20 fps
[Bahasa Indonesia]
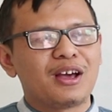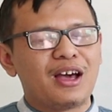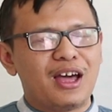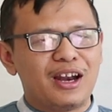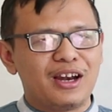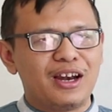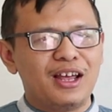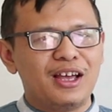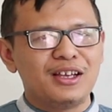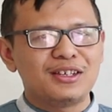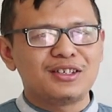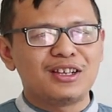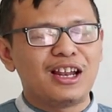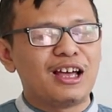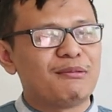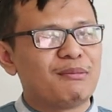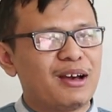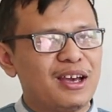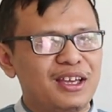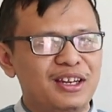karena
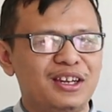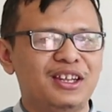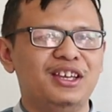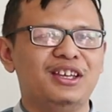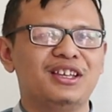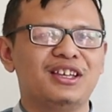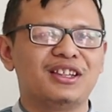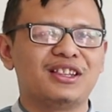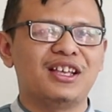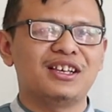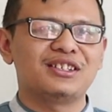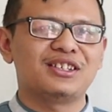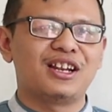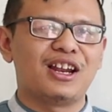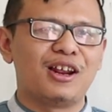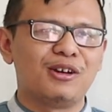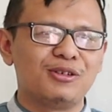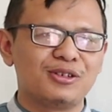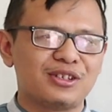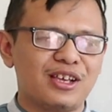selama ini kita
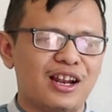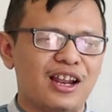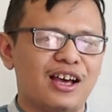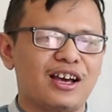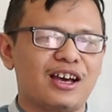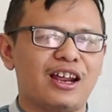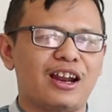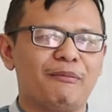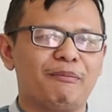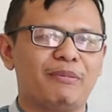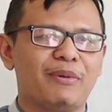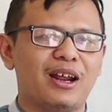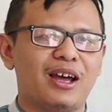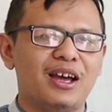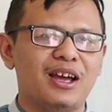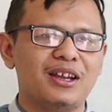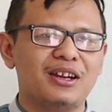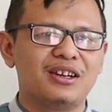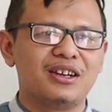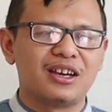selalu salah
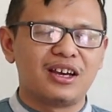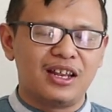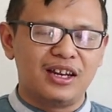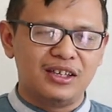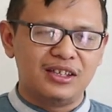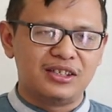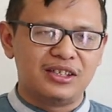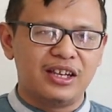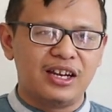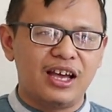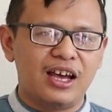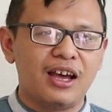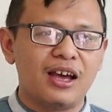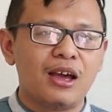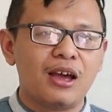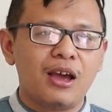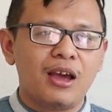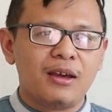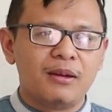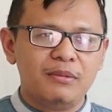kaprah dengan istilah
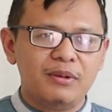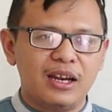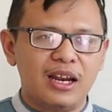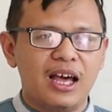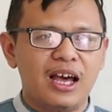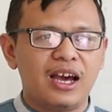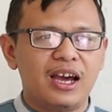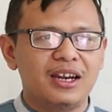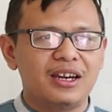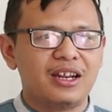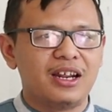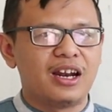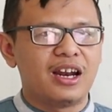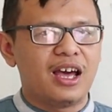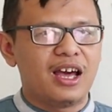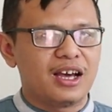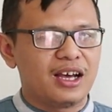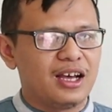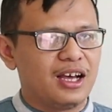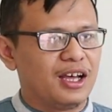bilangan dan
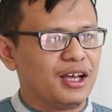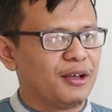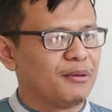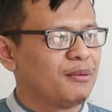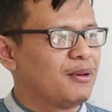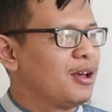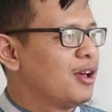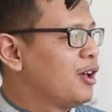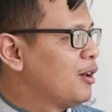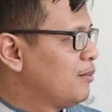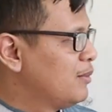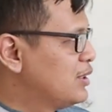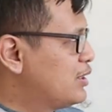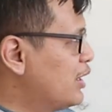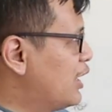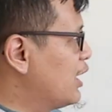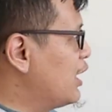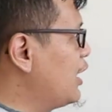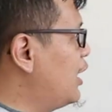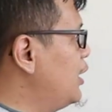angka.
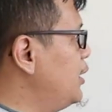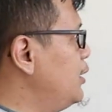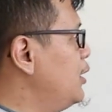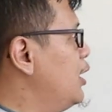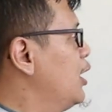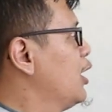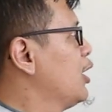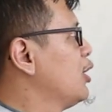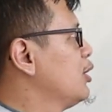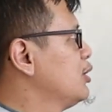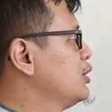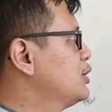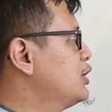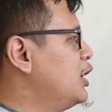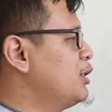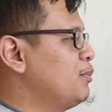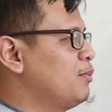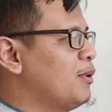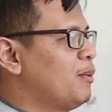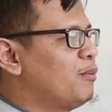Misalkan
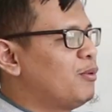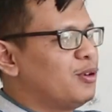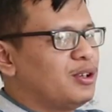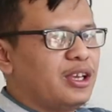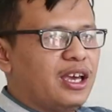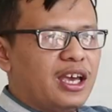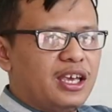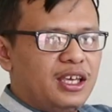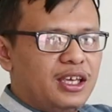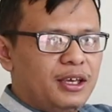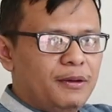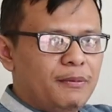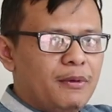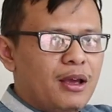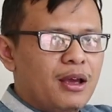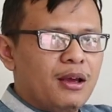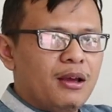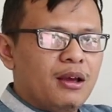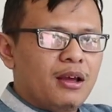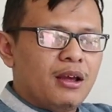Ustadz mempunyai
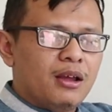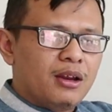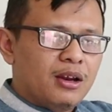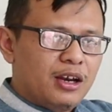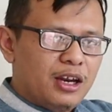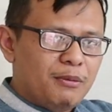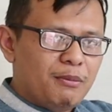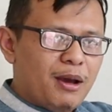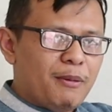56.